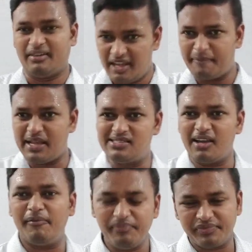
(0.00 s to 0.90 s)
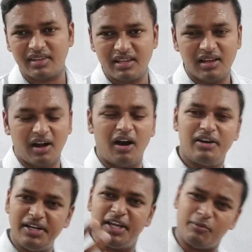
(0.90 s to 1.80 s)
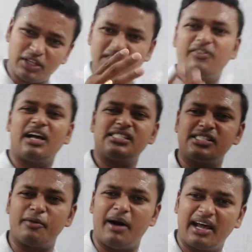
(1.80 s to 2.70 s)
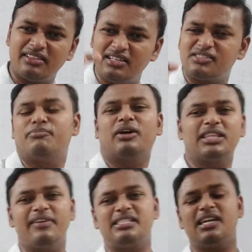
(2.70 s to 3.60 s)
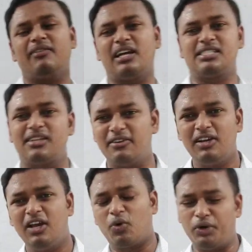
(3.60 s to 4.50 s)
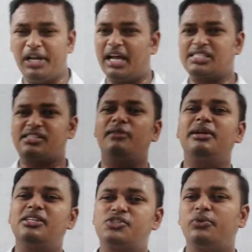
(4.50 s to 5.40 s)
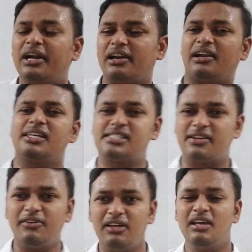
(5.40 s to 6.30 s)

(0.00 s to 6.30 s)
రేపు ఎగ్జామ్ ఆల్ ఇండియా మొత్తం రాస్తారు భారతదేశం మొత్తం ఎగ్జామ్ రాస్తారు కొన్ని లక్షల మంది స్టూడెంట్లు రాస్తారు